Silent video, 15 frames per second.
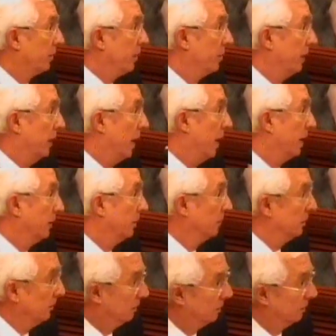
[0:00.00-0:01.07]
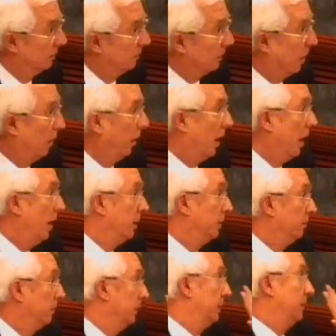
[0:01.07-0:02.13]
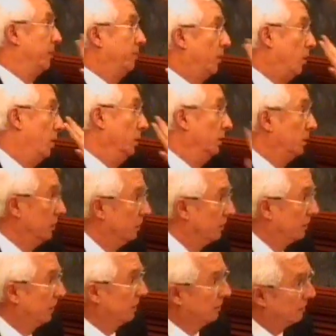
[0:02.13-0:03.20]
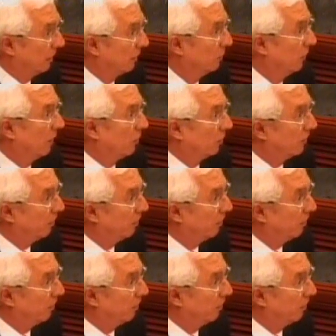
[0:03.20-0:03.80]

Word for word: a mirar, ¿no? A ver, pues de pronto, ¿cierto? Alguna cosa